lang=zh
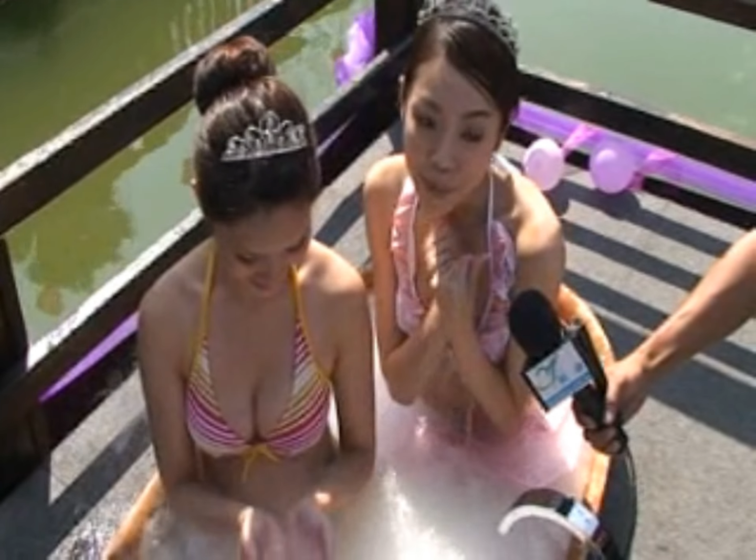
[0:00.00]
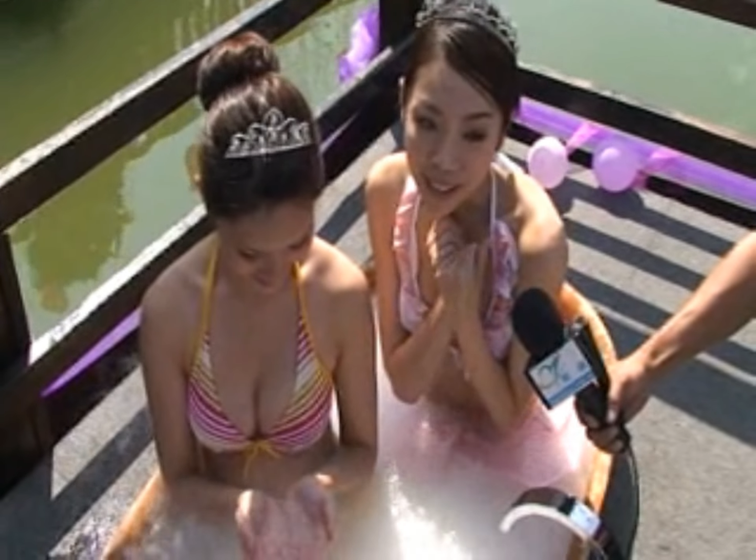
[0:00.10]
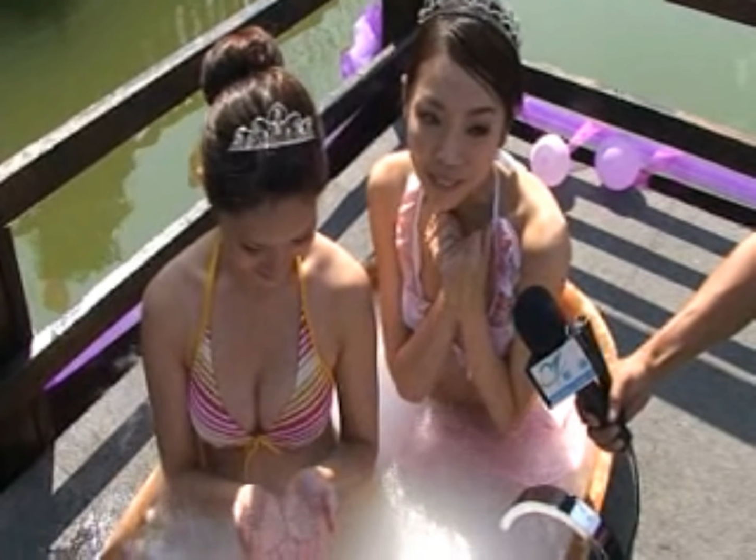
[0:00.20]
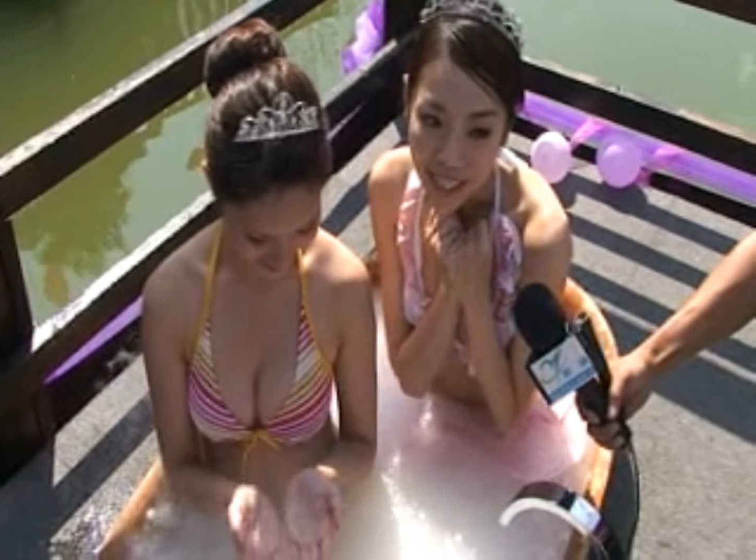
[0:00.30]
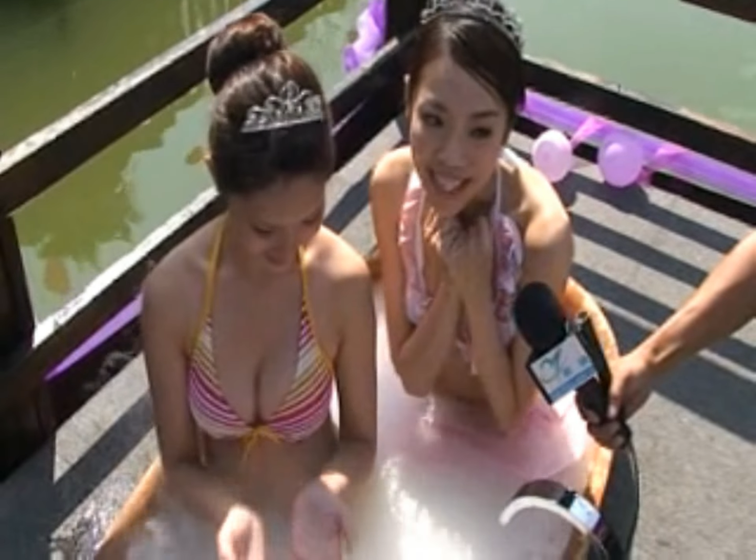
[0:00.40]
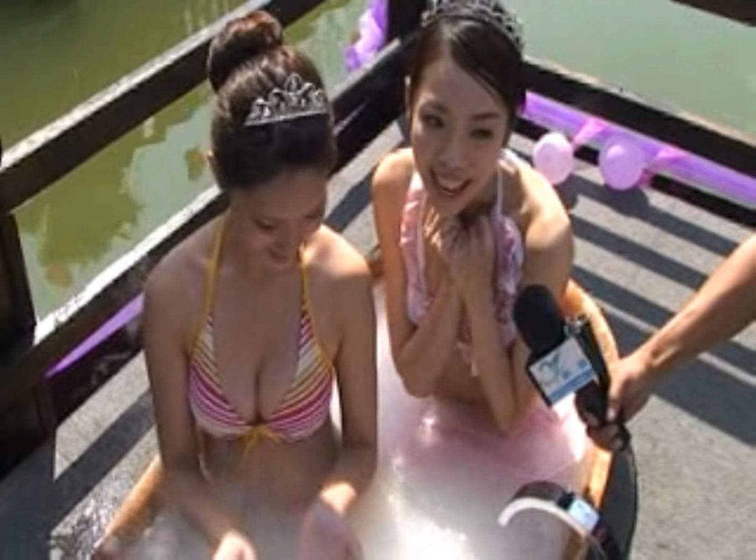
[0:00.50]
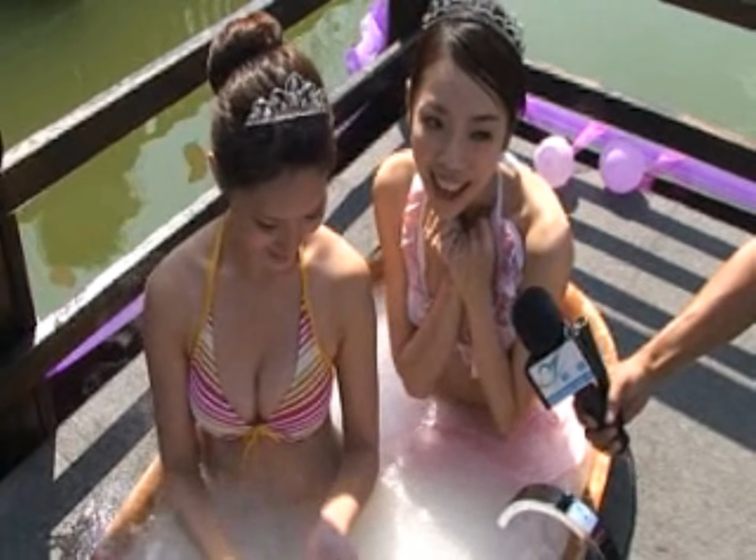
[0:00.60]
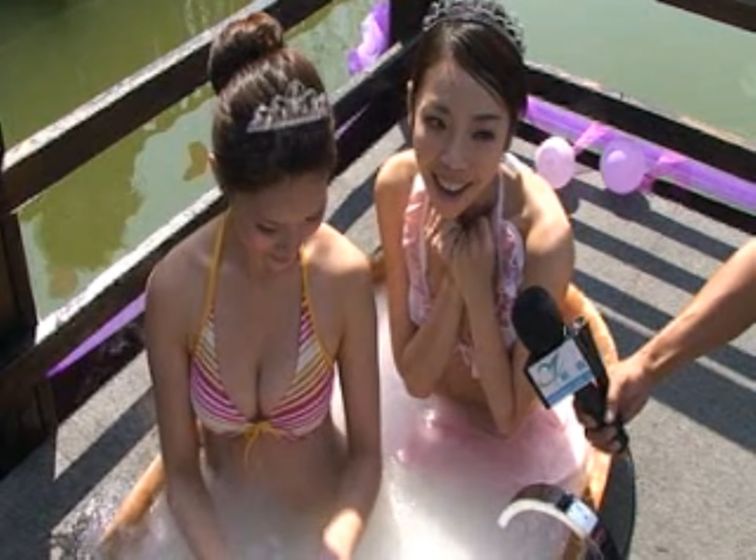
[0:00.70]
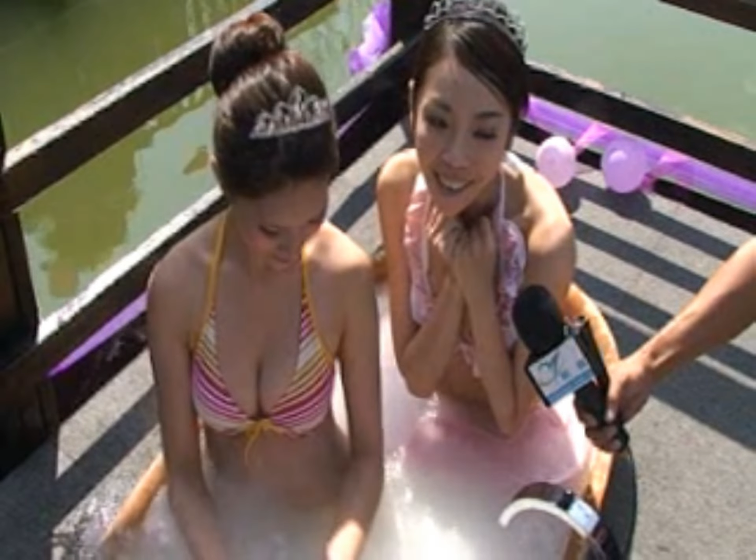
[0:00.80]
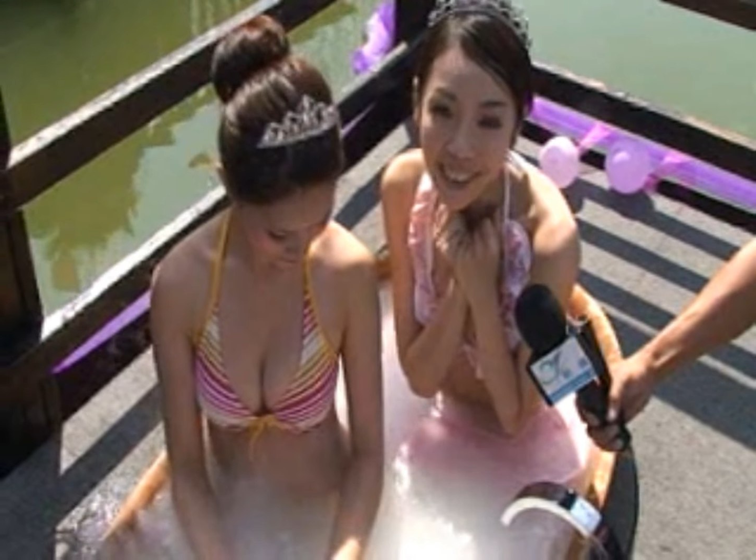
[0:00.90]
变得非常
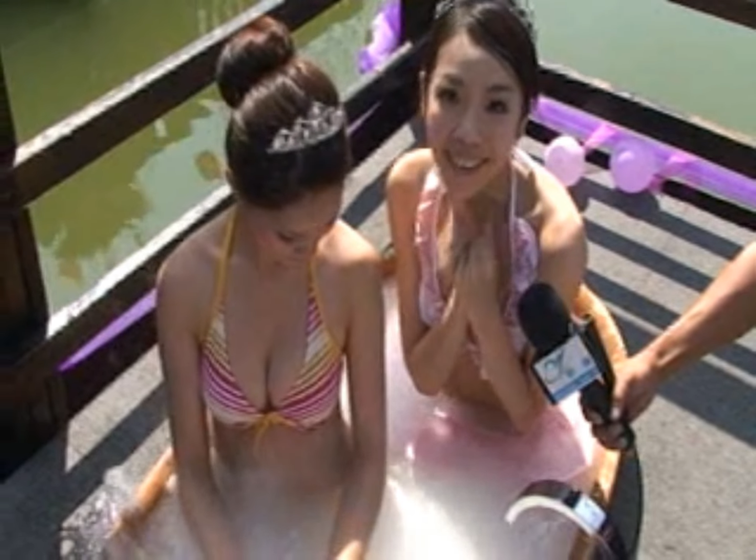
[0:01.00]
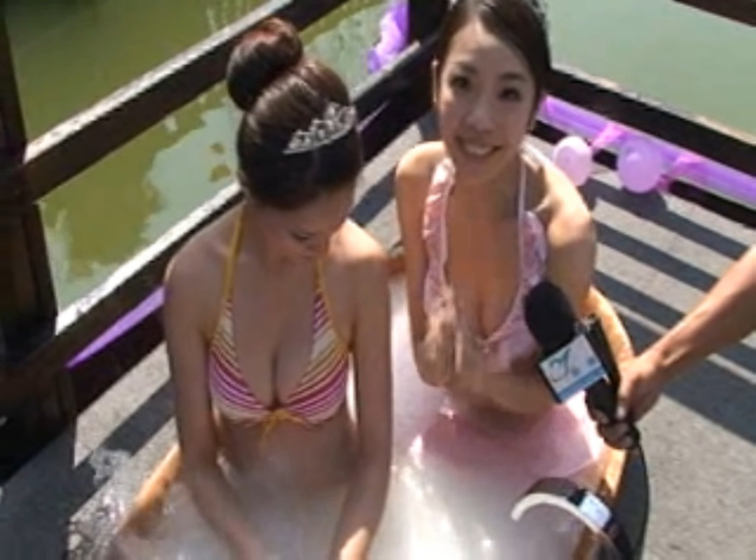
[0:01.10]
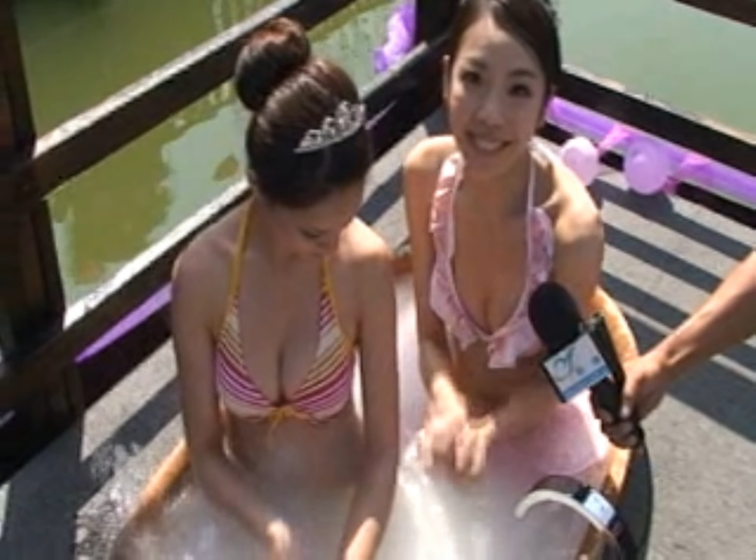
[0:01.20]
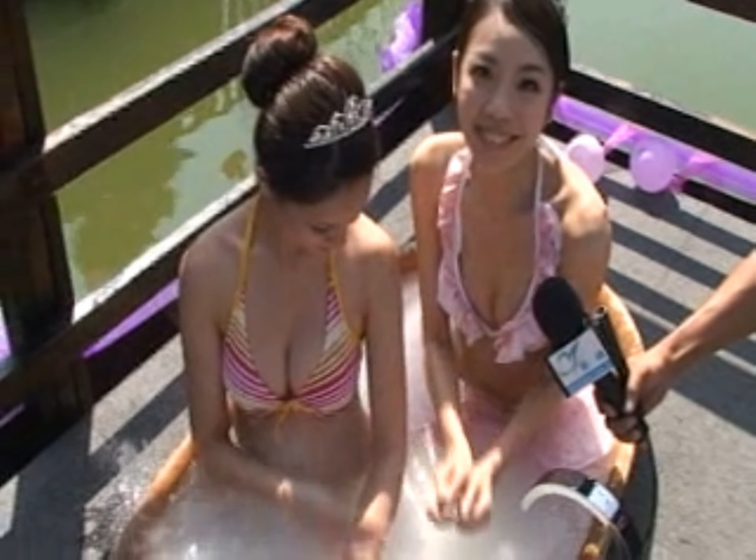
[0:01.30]
好哦。